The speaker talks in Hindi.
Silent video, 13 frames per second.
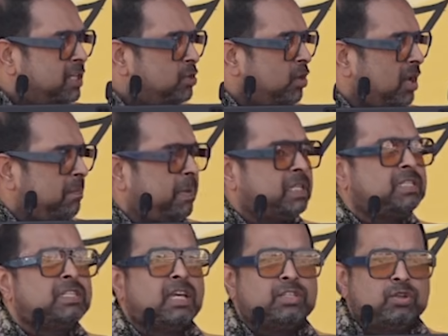पीढ़ी जो है
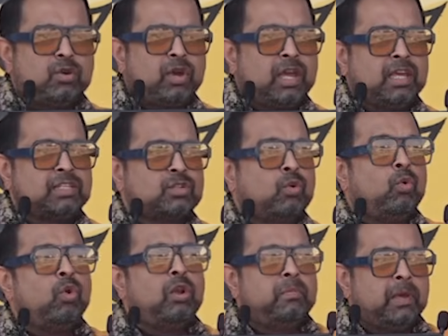बच्चे जो है
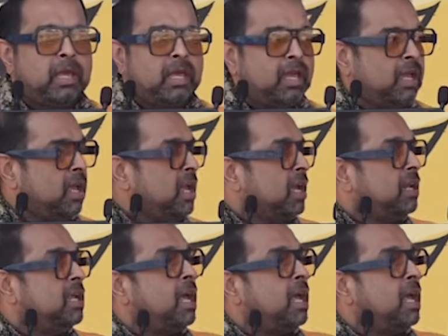स्कूल में